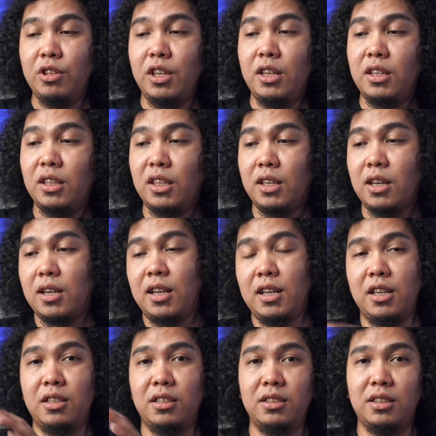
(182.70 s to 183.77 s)
jadi ketika
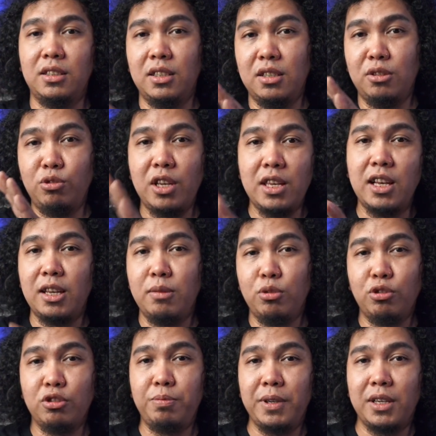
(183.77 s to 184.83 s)
kalian uh, udah nyalain
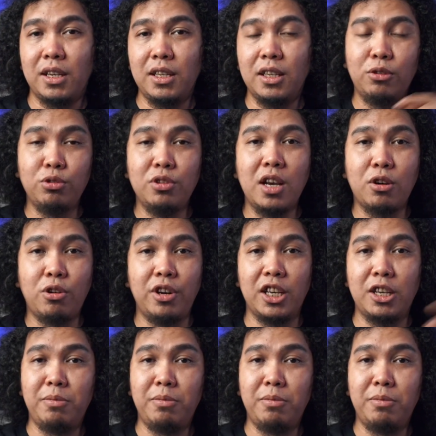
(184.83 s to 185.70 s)
bluetooth speakernya terus nggak connect